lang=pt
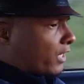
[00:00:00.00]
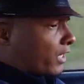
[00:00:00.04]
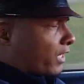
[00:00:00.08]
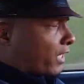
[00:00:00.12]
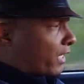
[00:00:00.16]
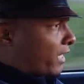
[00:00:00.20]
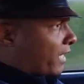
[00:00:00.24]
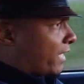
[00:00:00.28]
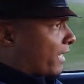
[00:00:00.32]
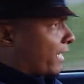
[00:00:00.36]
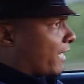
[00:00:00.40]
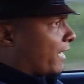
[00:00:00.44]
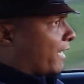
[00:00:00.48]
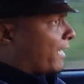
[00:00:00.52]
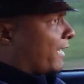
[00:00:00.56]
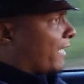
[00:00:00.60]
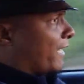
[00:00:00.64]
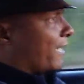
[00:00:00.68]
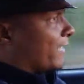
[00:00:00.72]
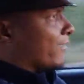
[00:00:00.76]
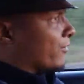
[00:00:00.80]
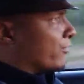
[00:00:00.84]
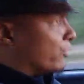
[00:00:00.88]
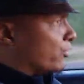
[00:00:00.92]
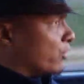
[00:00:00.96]

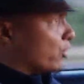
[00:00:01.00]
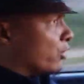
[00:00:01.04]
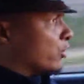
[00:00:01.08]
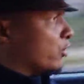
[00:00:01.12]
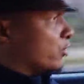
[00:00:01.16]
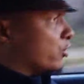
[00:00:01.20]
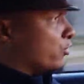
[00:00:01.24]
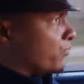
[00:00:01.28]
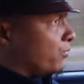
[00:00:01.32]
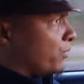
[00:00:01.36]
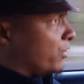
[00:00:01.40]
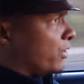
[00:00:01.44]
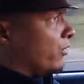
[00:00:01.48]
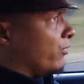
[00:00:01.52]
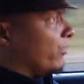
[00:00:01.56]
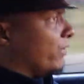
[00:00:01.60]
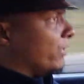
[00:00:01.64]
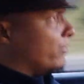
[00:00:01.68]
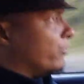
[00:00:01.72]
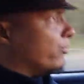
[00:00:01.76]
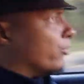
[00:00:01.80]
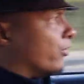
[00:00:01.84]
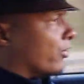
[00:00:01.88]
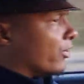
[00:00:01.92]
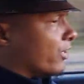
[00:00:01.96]
é
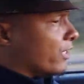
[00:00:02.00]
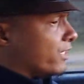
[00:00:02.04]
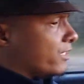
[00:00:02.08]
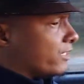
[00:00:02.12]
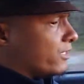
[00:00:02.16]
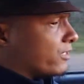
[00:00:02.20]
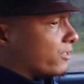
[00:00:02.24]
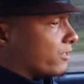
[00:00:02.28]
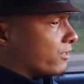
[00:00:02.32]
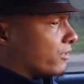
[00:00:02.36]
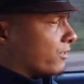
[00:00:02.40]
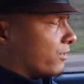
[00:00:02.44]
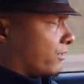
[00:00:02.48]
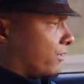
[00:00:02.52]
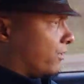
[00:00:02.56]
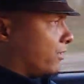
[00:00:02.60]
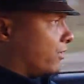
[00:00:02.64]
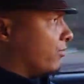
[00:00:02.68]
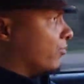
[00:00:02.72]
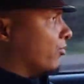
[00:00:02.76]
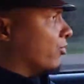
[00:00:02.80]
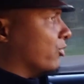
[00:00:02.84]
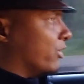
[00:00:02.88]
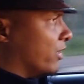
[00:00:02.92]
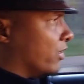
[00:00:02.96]
2002,
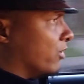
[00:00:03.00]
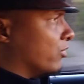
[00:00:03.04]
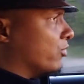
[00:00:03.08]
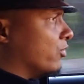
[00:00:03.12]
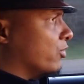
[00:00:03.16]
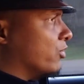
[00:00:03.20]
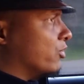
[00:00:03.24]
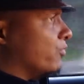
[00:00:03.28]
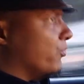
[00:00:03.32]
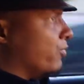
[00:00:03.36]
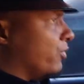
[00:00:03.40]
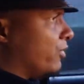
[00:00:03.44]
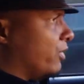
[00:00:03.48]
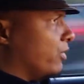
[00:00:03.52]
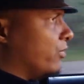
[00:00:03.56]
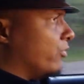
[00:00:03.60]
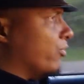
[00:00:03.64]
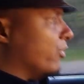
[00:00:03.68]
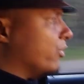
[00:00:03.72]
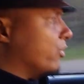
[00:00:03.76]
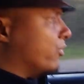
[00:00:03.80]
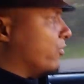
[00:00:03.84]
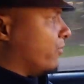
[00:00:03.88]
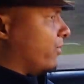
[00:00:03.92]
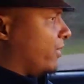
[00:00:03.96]
modelo
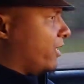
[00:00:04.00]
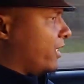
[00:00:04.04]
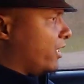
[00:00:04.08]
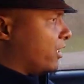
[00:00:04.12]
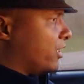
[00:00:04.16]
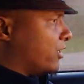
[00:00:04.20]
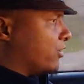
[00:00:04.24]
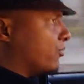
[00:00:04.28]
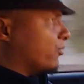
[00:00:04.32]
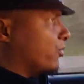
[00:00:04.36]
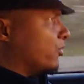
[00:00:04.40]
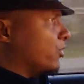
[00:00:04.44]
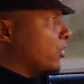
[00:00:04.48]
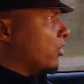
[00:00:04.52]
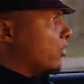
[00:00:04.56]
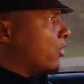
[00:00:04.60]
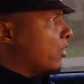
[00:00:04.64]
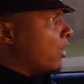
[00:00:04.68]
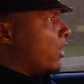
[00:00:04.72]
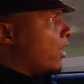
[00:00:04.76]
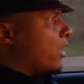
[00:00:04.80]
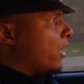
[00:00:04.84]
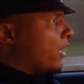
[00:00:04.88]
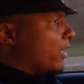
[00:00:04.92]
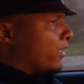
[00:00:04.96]
2002 mesmo.
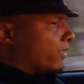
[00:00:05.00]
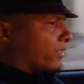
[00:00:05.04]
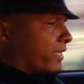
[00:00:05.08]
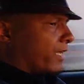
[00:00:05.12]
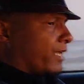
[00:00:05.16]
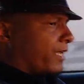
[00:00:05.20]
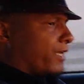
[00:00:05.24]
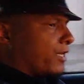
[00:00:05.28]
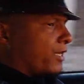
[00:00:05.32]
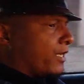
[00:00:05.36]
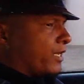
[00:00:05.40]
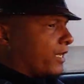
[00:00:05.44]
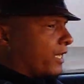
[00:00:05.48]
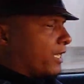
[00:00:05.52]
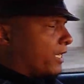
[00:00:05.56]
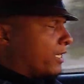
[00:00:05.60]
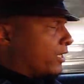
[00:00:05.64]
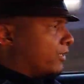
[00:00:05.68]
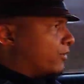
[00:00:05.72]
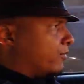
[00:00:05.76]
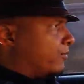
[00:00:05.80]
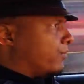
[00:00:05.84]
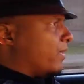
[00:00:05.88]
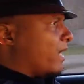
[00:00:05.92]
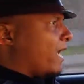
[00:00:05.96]
Tem
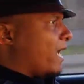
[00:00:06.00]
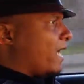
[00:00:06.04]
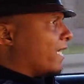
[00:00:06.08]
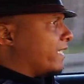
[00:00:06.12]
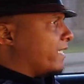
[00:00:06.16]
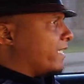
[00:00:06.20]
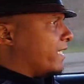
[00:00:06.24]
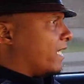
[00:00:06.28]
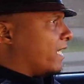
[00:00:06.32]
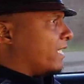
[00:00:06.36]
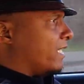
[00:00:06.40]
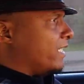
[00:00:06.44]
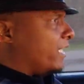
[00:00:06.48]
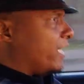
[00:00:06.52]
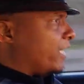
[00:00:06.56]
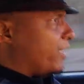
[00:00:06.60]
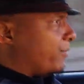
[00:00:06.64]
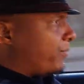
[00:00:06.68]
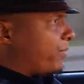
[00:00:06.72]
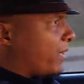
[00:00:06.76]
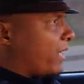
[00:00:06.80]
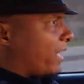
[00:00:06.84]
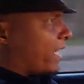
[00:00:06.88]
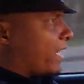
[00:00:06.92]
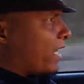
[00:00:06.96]
airbag ali
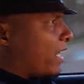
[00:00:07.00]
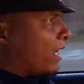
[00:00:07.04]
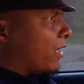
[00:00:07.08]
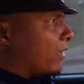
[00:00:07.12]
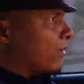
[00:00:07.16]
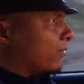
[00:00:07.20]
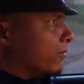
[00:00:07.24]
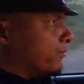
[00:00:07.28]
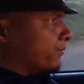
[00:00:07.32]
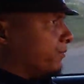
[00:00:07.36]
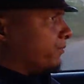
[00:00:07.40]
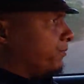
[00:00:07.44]
para